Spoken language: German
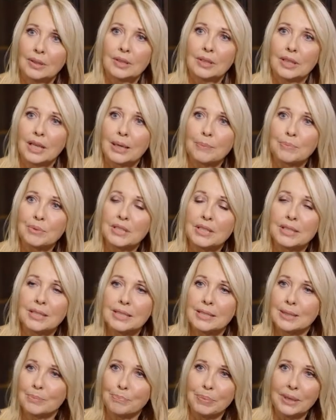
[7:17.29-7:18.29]
da gibt es nicht
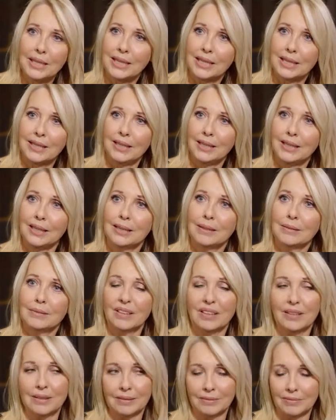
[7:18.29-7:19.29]
diese Picky,
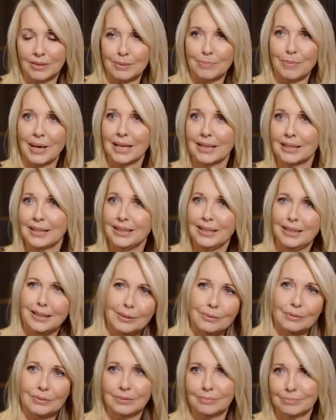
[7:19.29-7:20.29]
äh, was macht die?
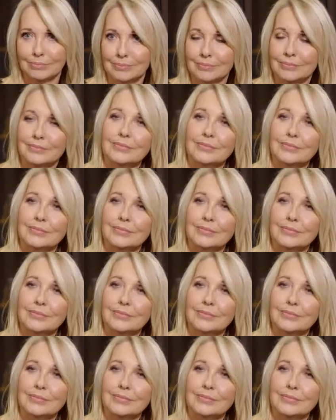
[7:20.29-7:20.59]
Nee, mhm.